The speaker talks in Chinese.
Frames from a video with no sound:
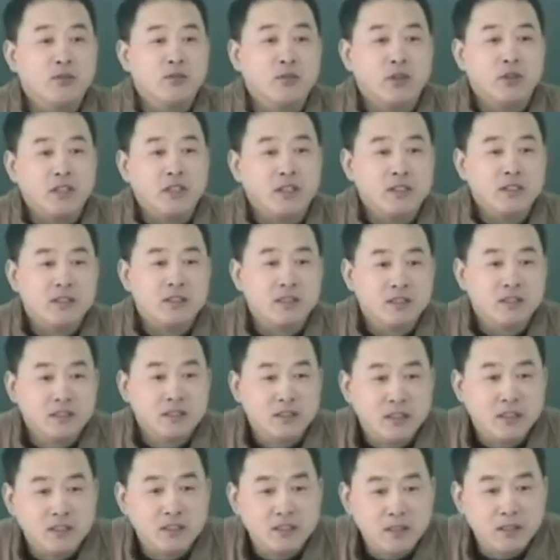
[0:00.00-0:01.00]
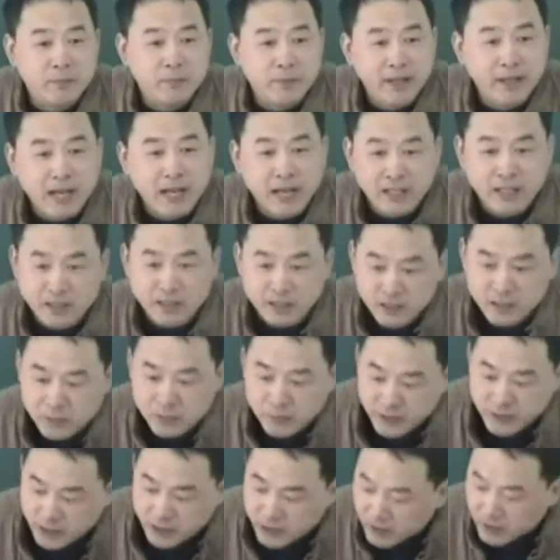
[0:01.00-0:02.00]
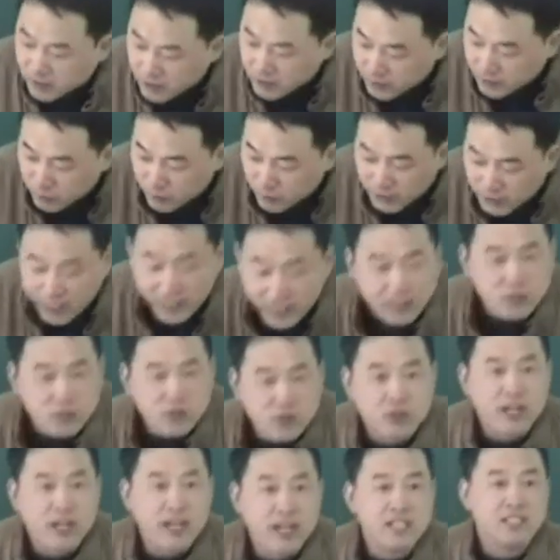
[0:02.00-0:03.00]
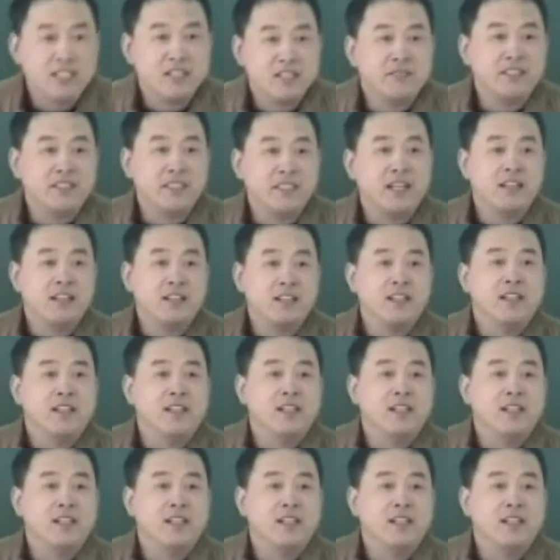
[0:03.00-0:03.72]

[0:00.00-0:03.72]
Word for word: 我要是得了这个病啊，你们一定要给我开正肝息分汤，